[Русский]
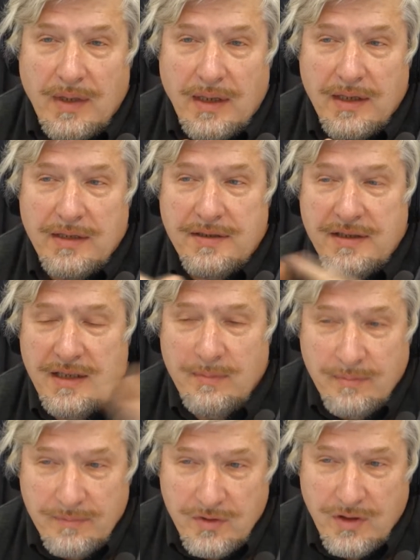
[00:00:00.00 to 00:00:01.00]
и с
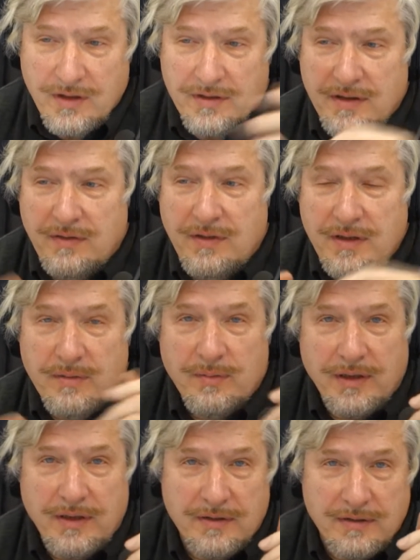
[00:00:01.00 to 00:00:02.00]
ним через
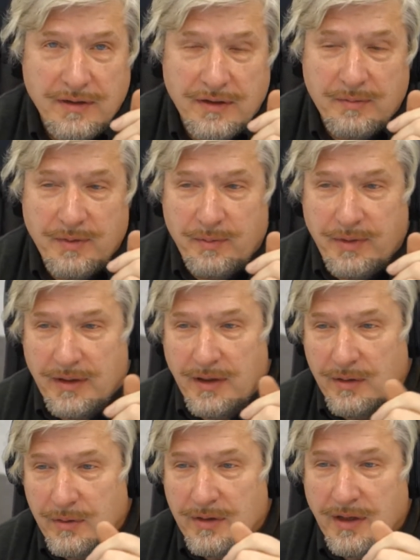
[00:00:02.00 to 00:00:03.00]
невидимые и неслышимые
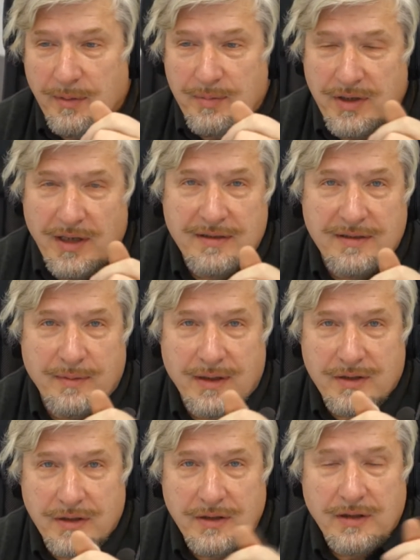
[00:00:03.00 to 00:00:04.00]
перегородки общается
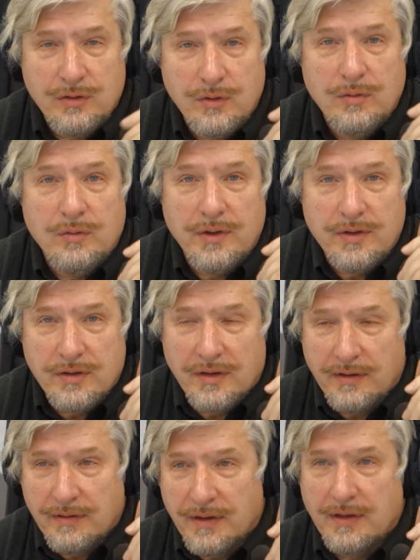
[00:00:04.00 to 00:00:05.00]
машина и другой
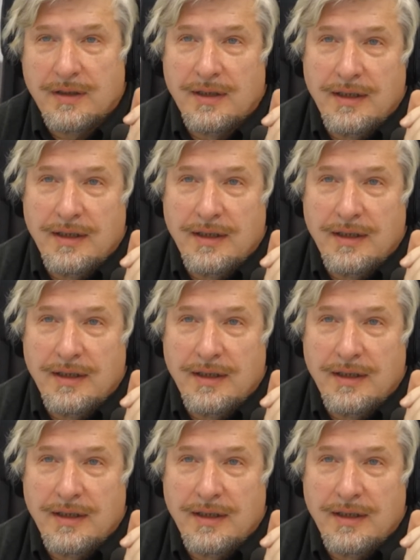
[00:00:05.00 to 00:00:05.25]
человек.